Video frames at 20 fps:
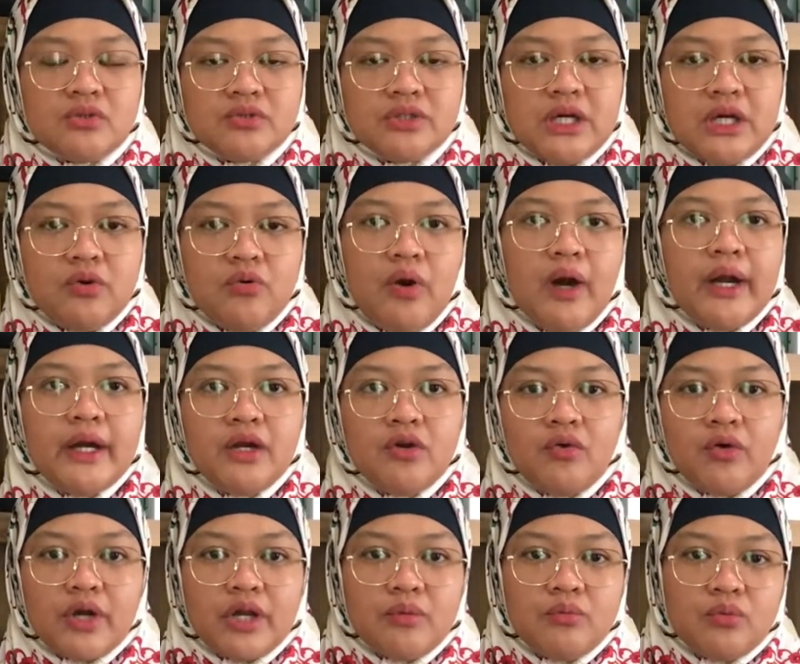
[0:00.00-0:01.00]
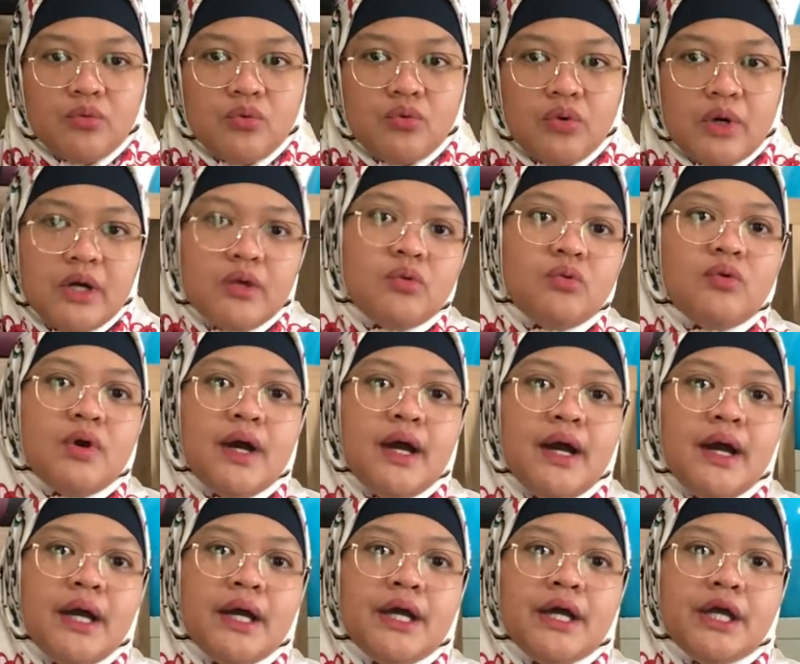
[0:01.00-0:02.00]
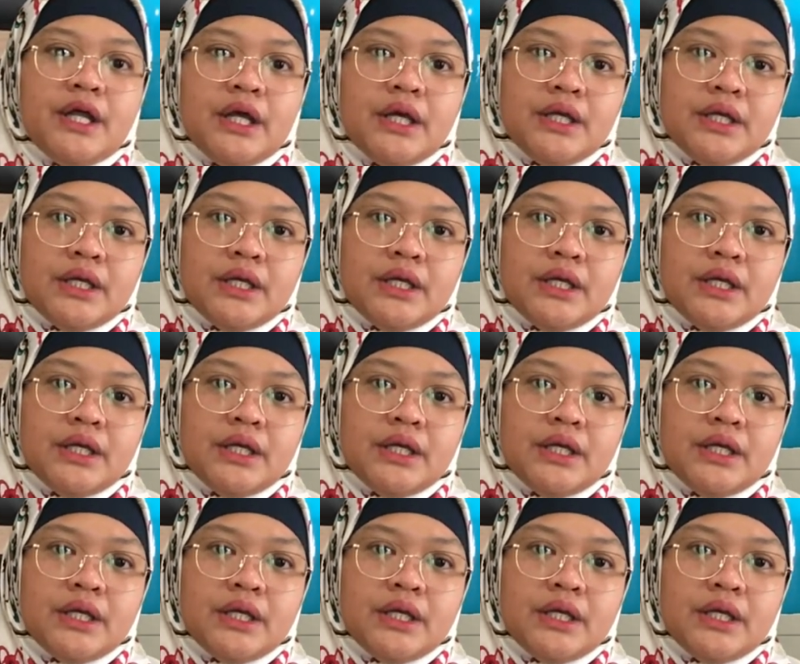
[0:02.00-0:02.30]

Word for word: Januari 2022